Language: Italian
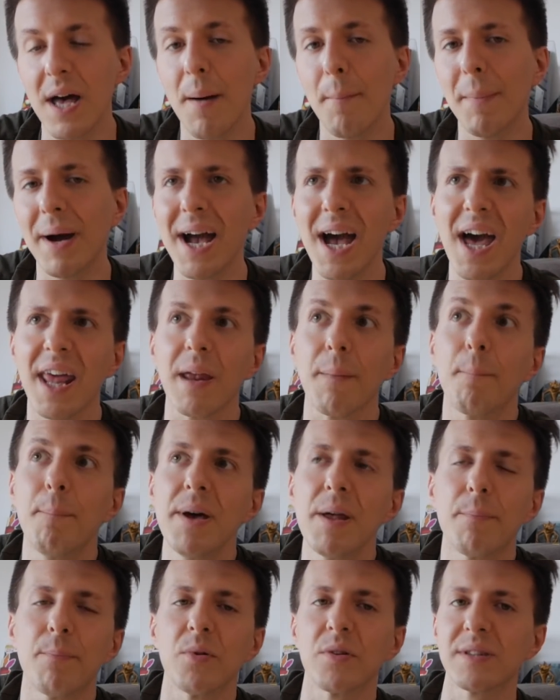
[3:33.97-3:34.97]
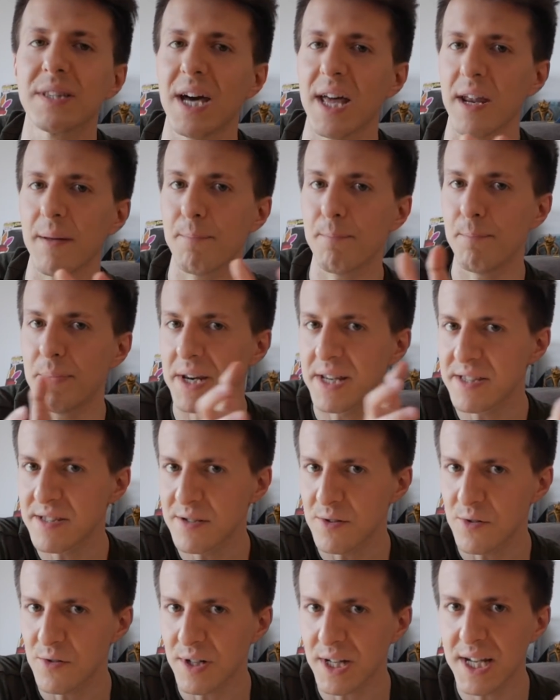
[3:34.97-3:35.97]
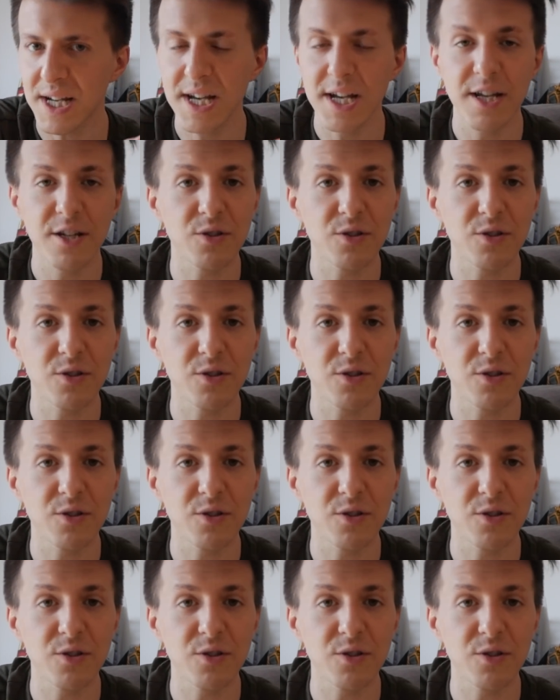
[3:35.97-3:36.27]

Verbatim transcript: magari per portare persone